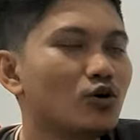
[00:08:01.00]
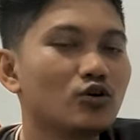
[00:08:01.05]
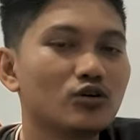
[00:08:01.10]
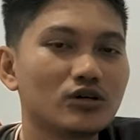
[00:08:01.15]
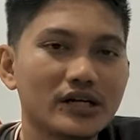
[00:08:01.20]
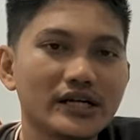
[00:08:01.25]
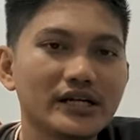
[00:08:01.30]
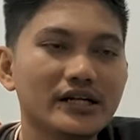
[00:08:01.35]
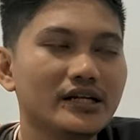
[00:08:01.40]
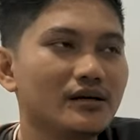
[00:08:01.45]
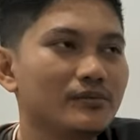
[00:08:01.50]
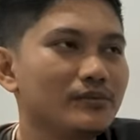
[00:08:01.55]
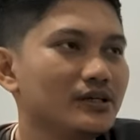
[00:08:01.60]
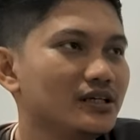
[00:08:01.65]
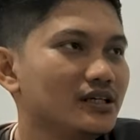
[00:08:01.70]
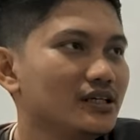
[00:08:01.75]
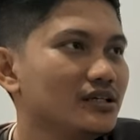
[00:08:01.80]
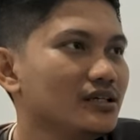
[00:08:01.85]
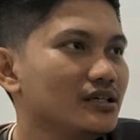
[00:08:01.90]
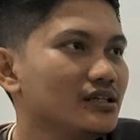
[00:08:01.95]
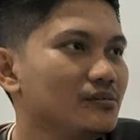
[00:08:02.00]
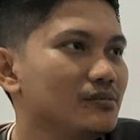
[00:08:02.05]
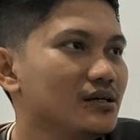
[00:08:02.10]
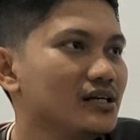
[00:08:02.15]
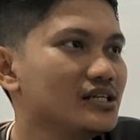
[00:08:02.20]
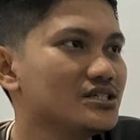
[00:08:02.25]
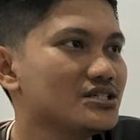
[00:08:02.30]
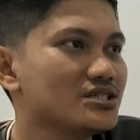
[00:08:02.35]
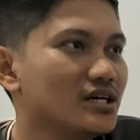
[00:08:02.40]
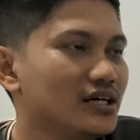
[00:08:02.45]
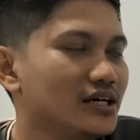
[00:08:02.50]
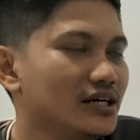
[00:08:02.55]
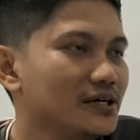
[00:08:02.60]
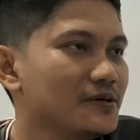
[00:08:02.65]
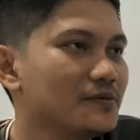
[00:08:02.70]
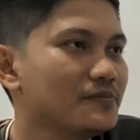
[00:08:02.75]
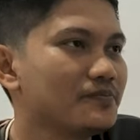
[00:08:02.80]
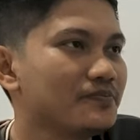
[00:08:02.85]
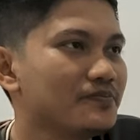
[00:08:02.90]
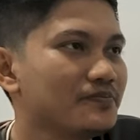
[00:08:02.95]
konten dia bikin di Malaysia
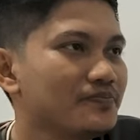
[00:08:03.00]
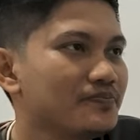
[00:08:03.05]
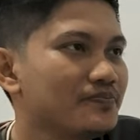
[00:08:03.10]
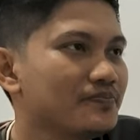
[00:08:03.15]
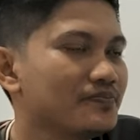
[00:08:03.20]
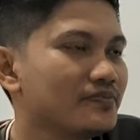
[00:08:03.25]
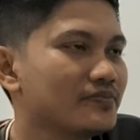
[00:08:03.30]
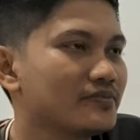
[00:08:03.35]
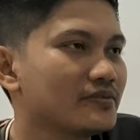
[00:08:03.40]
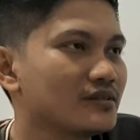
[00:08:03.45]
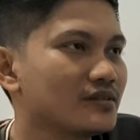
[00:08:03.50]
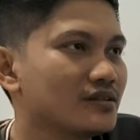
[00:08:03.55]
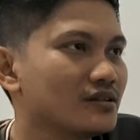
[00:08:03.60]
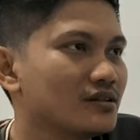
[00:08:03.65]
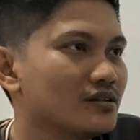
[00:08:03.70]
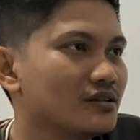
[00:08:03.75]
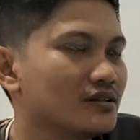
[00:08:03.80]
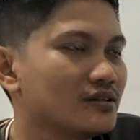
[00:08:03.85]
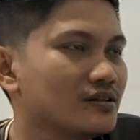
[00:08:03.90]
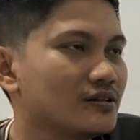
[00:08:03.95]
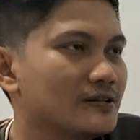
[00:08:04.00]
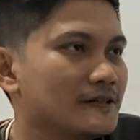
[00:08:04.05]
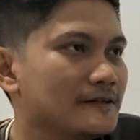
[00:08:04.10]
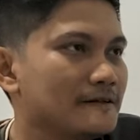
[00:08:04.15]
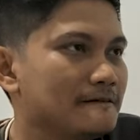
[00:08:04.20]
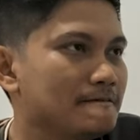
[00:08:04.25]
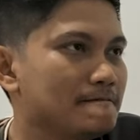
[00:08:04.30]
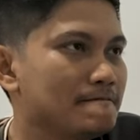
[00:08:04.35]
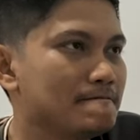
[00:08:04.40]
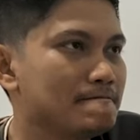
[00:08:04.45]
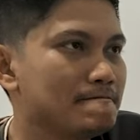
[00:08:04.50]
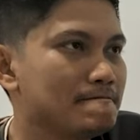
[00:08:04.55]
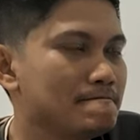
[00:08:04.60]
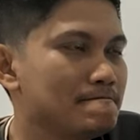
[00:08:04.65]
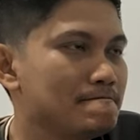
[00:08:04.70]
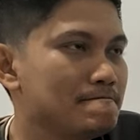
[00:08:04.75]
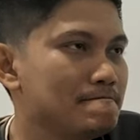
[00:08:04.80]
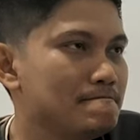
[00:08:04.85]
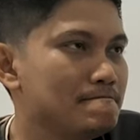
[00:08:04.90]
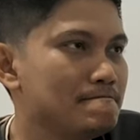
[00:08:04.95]
ya. Yang berwarna negatif
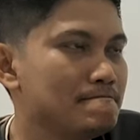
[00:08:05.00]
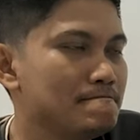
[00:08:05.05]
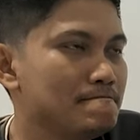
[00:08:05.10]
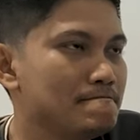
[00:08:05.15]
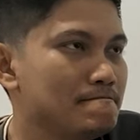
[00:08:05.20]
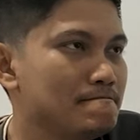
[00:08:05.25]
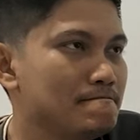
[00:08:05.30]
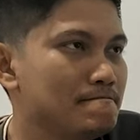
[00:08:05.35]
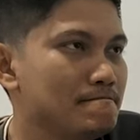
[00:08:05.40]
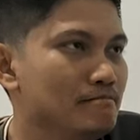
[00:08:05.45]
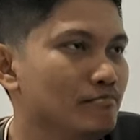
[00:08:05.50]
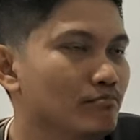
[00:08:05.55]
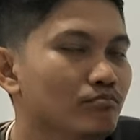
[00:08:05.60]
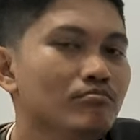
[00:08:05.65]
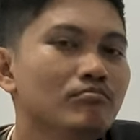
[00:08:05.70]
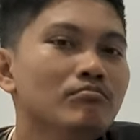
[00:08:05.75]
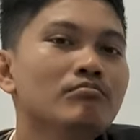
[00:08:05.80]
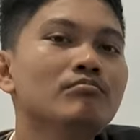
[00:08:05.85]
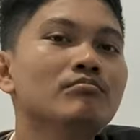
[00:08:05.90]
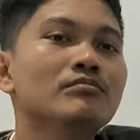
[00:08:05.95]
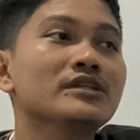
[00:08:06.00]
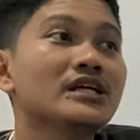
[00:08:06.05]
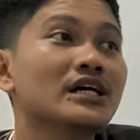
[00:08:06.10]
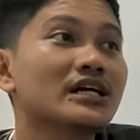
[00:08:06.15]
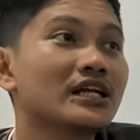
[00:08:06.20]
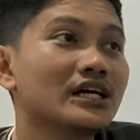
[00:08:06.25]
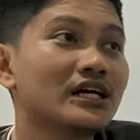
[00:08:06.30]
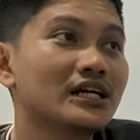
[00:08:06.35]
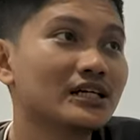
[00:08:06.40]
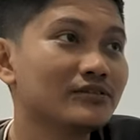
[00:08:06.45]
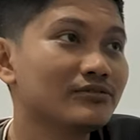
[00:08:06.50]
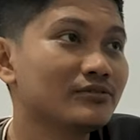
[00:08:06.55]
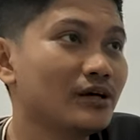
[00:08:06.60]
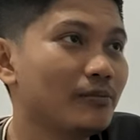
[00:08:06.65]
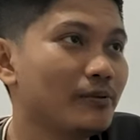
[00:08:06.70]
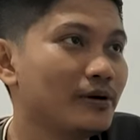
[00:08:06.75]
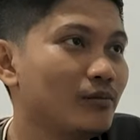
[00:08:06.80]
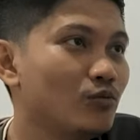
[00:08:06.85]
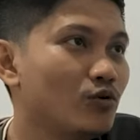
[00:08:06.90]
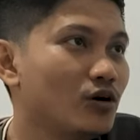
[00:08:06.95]
tuh tak payah lah. Hmm, yang negatif
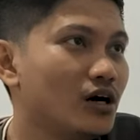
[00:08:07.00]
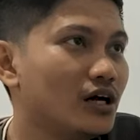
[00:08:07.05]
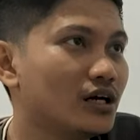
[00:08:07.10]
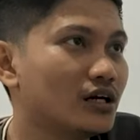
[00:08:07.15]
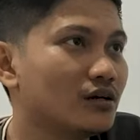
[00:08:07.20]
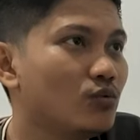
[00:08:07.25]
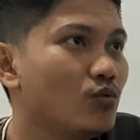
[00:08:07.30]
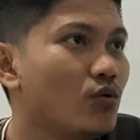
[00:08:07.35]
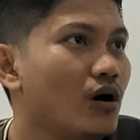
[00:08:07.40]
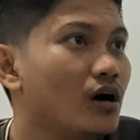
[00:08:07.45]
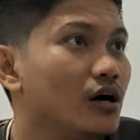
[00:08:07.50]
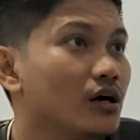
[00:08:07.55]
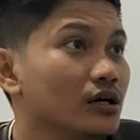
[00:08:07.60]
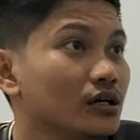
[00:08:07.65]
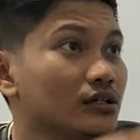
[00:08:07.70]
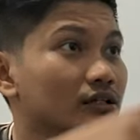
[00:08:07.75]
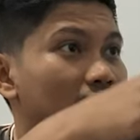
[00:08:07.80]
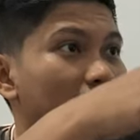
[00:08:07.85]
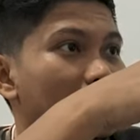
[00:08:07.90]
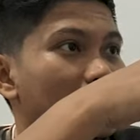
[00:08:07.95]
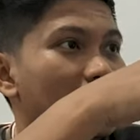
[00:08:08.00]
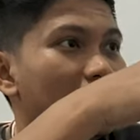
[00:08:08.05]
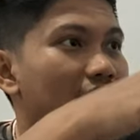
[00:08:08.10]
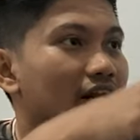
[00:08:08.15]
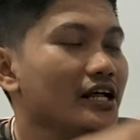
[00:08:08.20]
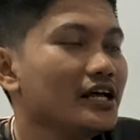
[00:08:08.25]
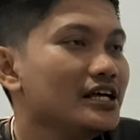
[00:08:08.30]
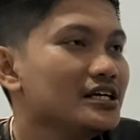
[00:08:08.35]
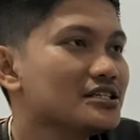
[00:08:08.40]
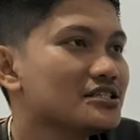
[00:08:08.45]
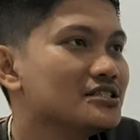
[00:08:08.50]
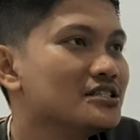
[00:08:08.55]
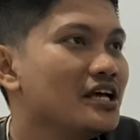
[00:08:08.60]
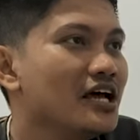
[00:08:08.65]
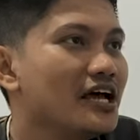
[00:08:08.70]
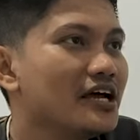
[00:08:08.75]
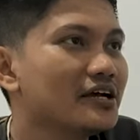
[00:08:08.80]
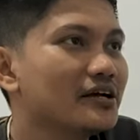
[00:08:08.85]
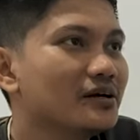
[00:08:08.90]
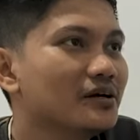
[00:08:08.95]
tak payah buat. Wah, TRX,
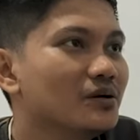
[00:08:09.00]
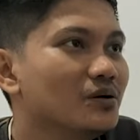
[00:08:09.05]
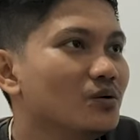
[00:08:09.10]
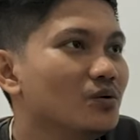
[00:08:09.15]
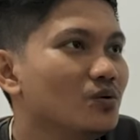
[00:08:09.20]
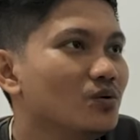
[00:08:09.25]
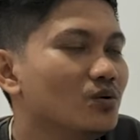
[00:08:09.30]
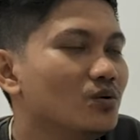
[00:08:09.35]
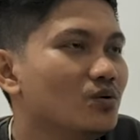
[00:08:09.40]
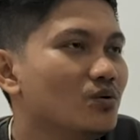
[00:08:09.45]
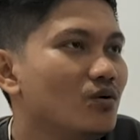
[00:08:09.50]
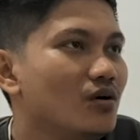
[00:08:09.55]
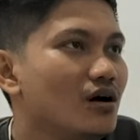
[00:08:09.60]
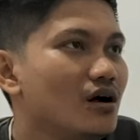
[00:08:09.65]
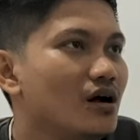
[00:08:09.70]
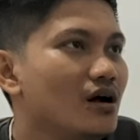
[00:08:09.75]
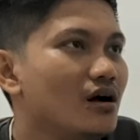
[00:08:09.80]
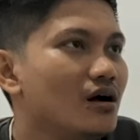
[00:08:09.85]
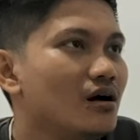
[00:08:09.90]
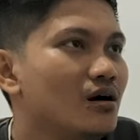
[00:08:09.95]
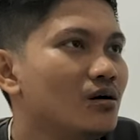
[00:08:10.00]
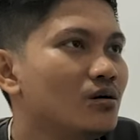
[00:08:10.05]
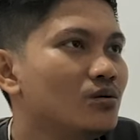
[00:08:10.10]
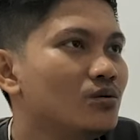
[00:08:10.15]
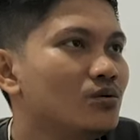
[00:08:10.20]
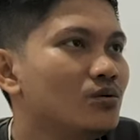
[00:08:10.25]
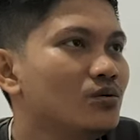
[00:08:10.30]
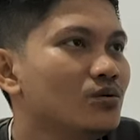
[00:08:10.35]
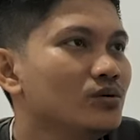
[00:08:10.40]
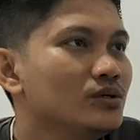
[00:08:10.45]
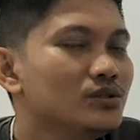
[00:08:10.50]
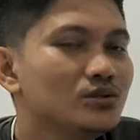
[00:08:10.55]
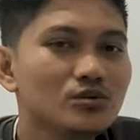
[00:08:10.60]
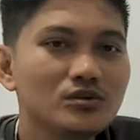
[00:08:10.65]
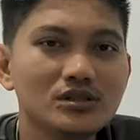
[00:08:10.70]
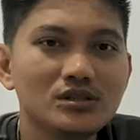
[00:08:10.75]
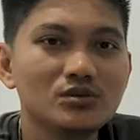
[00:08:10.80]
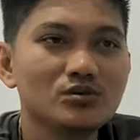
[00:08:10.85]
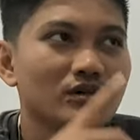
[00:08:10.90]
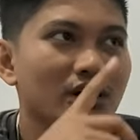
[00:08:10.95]
geng. Wow, itu
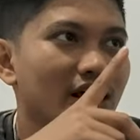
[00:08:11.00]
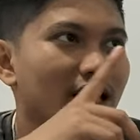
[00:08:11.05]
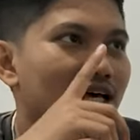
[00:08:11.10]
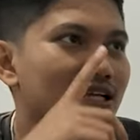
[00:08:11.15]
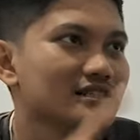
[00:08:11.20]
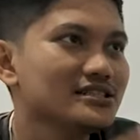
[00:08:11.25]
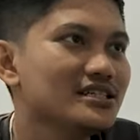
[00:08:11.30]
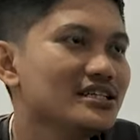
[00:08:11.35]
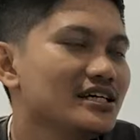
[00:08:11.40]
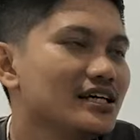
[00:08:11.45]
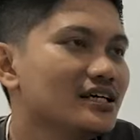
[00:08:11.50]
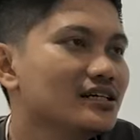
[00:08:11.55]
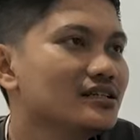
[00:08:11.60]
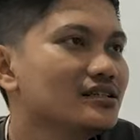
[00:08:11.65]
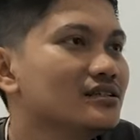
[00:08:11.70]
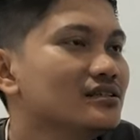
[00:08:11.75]
gedung TRX kan?